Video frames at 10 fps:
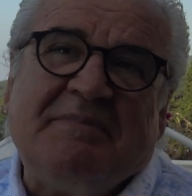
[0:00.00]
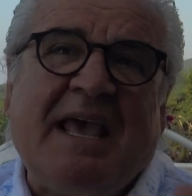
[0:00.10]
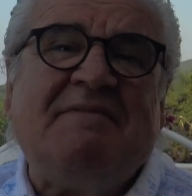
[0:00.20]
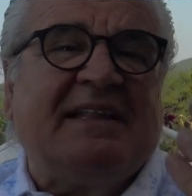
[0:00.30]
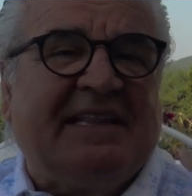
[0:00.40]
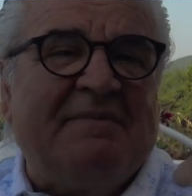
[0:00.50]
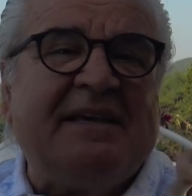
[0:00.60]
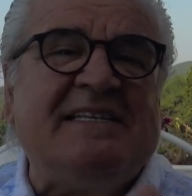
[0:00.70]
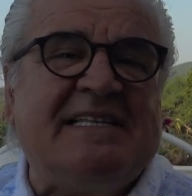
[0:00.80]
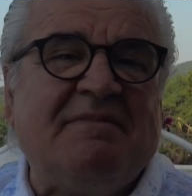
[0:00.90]
evet
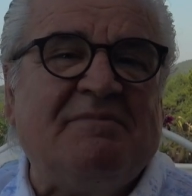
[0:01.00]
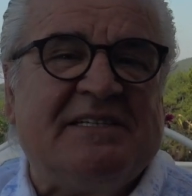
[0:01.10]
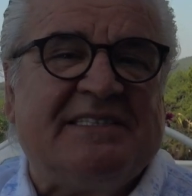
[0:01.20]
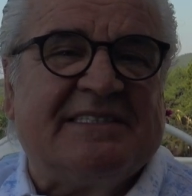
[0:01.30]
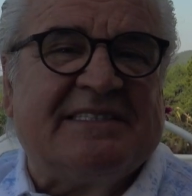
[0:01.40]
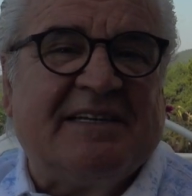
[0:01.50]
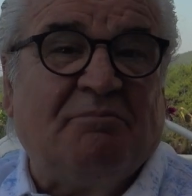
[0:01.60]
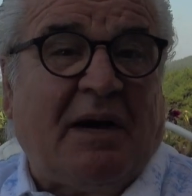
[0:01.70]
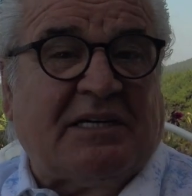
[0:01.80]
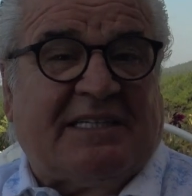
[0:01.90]
demek istememiştir.
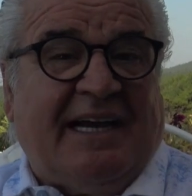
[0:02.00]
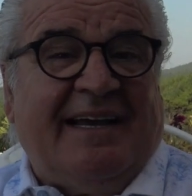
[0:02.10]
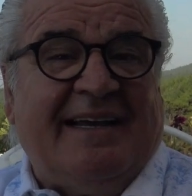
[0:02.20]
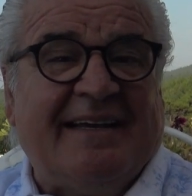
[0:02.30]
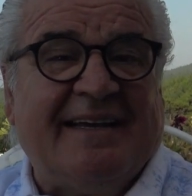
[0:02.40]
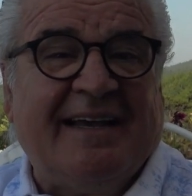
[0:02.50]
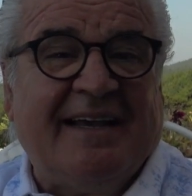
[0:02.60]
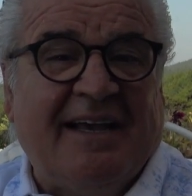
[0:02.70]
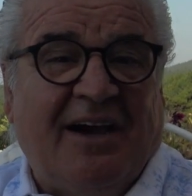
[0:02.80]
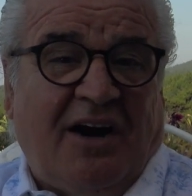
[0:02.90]
Başka
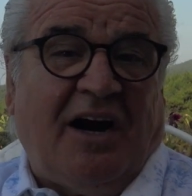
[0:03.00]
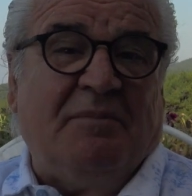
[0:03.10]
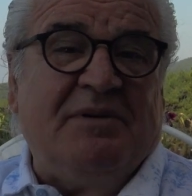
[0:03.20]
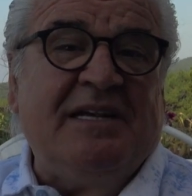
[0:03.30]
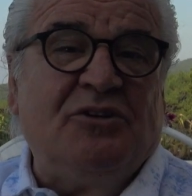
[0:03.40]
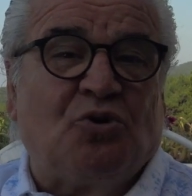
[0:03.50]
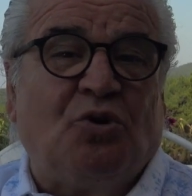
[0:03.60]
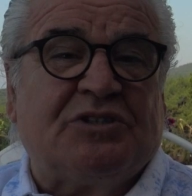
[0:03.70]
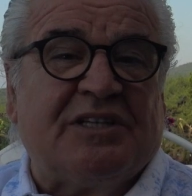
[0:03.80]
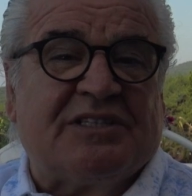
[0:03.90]
Habil
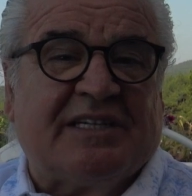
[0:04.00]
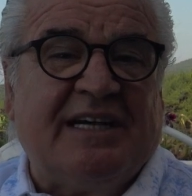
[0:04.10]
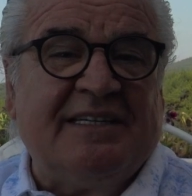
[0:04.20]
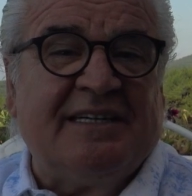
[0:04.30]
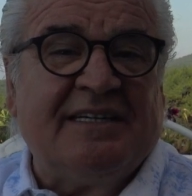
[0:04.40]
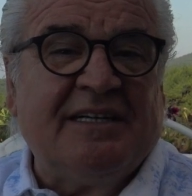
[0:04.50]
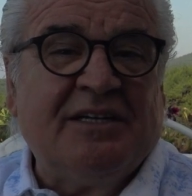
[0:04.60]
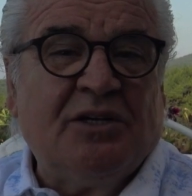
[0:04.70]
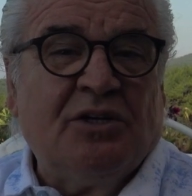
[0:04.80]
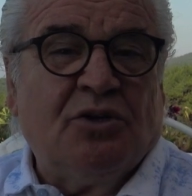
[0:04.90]
çok çalışkan,
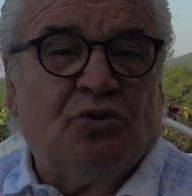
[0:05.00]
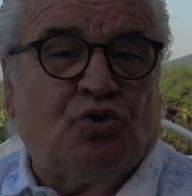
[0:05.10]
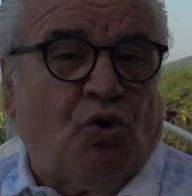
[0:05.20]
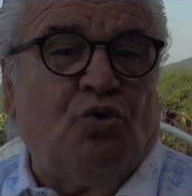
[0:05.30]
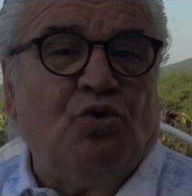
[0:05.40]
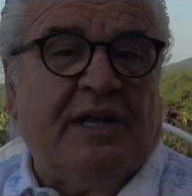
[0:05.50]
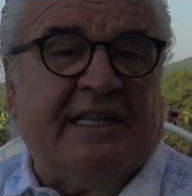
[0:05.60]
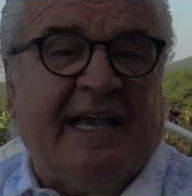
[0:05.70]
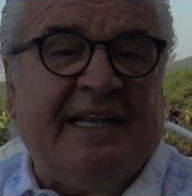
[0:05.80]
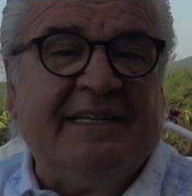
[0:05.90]
çok
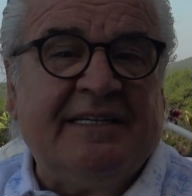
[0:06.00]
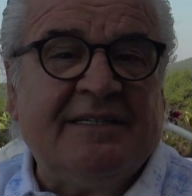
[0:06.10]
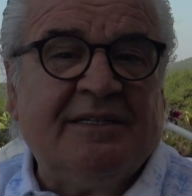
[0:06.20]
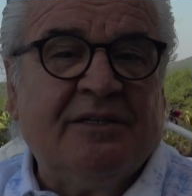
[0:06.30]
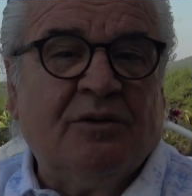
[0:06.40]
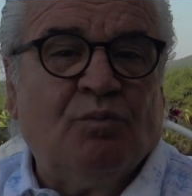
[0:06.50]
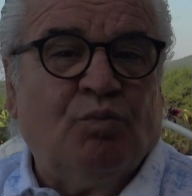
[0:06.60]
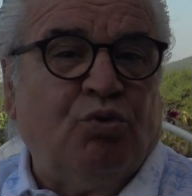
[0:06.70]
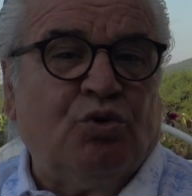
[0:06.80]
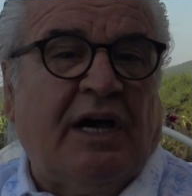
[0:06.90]
üreten,
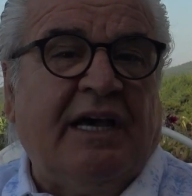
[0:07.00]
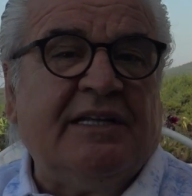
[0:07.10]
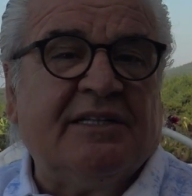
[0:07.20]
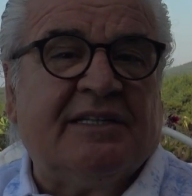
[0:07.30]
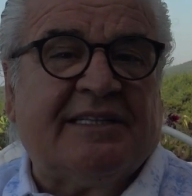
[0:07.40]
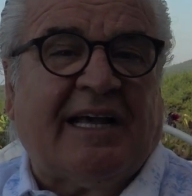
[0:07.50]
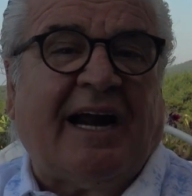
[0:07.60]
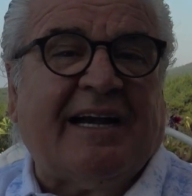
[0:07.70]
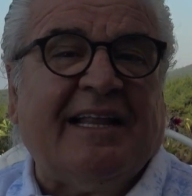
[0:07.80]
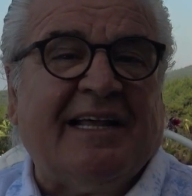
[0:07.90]
buğday
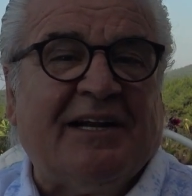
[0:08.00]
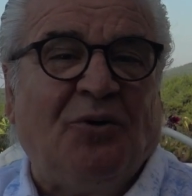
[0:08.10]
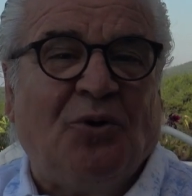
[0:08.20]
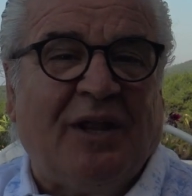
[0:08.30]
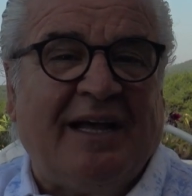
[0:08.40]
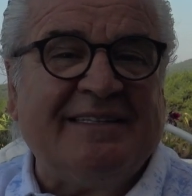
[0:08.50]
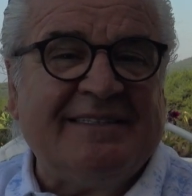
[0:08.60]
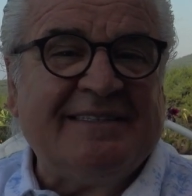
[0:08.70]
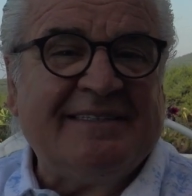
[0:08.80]
tarlaları olan